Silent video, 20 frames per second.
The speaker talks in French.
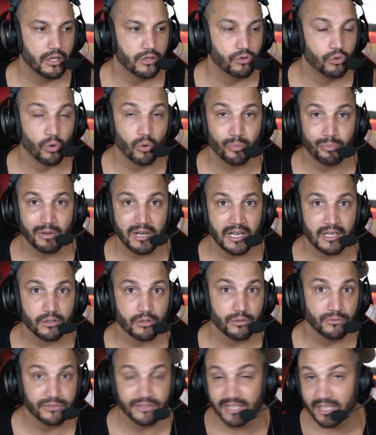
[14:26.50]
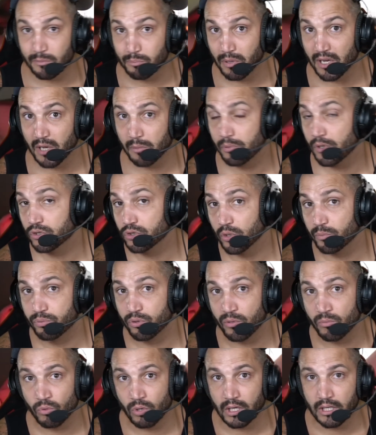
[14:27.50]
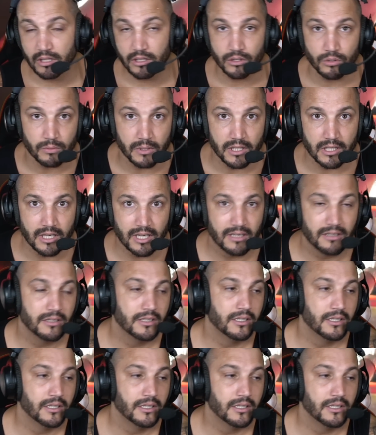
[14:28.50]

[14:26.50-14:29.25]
non pas que vous n'êtes pas important pour moi, loin de là.